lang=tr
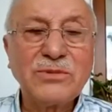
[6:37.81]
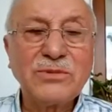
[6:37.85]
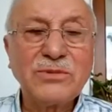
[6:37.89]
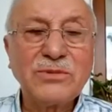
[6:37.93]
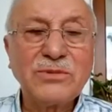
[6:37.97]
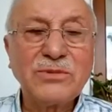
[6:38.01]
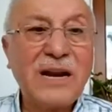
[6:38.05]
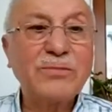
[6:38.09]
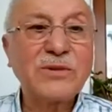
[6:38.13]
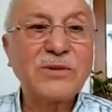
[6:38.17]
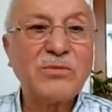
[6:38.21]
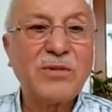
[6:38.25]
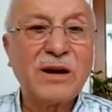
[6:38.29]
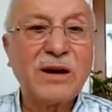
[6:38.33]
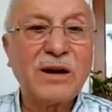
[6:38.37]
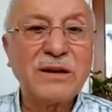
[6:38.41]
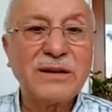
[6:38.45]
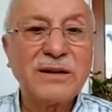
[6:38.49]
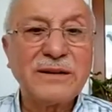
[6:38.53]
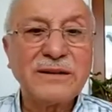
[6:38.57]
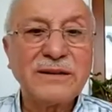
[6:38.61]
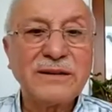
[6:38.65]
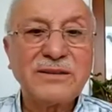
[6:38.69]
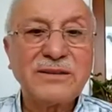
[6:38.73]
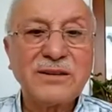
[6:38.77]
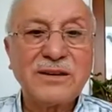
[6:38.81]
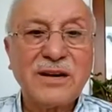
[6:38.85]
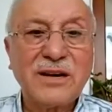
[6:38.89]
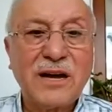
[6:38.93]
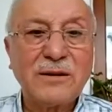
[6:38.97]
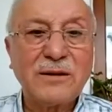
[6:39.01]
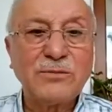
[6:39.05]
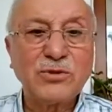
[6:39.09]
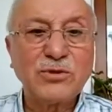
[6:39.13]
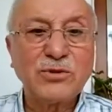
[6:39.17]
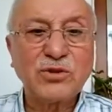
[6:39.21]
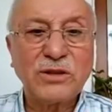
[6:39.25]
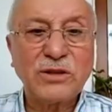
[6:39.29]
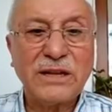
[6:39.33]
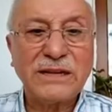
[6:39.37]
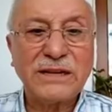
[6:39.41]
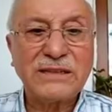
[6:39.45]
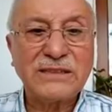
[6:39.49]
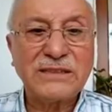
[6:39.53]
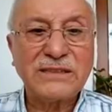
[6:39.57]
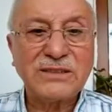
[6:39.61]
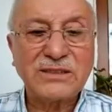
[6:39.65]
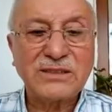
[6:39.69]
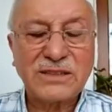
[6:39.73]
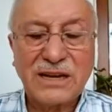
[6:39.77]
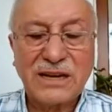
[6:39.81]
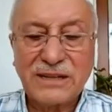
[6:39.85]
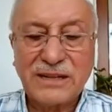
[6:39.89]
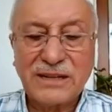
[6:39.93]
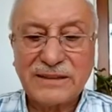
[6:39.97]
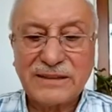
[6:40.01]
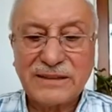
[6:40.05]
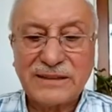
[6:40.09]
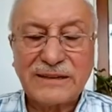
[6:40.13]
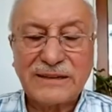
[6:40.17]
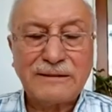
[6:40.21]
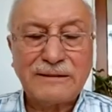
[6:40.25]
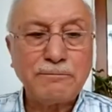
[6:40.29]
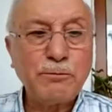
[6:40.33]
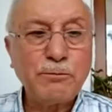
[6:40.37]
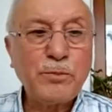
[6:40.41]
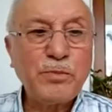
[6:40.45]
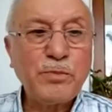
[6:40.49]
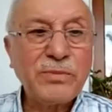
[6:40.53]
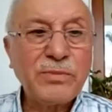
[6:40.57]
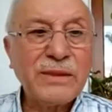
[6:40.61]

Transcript: kalp damarları tıkanmış olan insanların